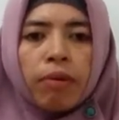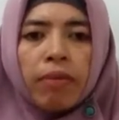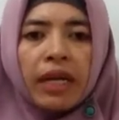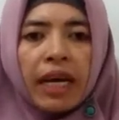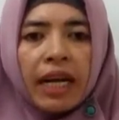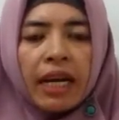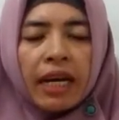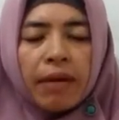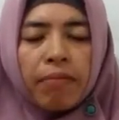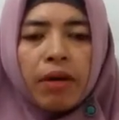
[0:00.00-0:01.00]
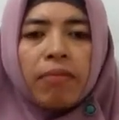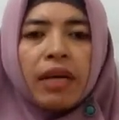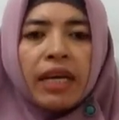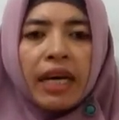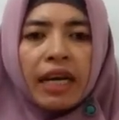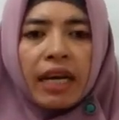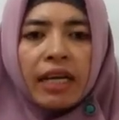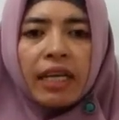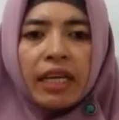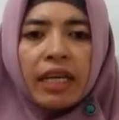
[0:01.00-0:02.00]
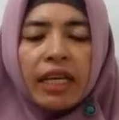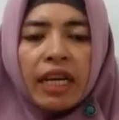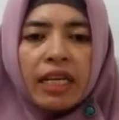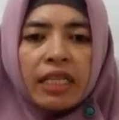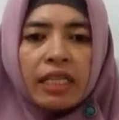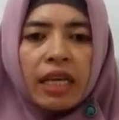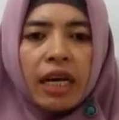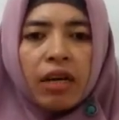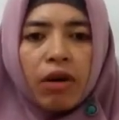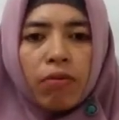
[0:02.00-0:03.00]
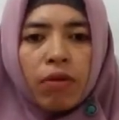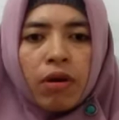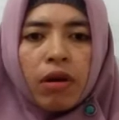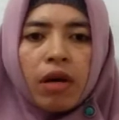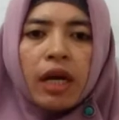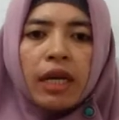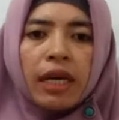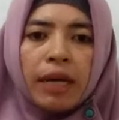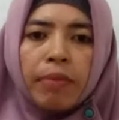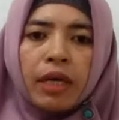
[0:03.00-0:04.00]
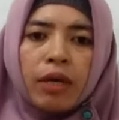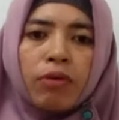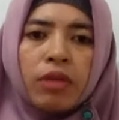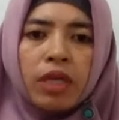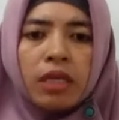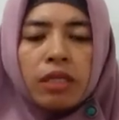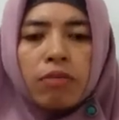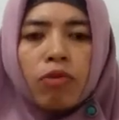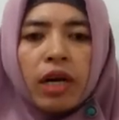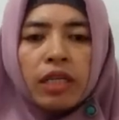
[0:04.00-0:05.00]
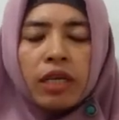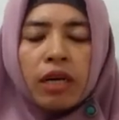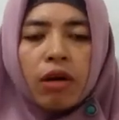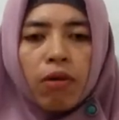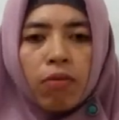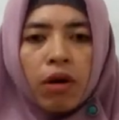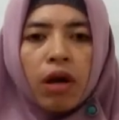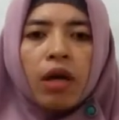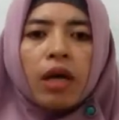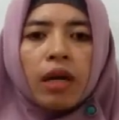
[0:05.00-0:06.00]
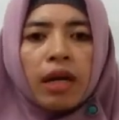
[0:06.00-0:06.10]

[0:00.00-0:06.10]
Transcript: memelihara memelihara diri dari sisaan Allah dengan mengikuti semua ajaran Allah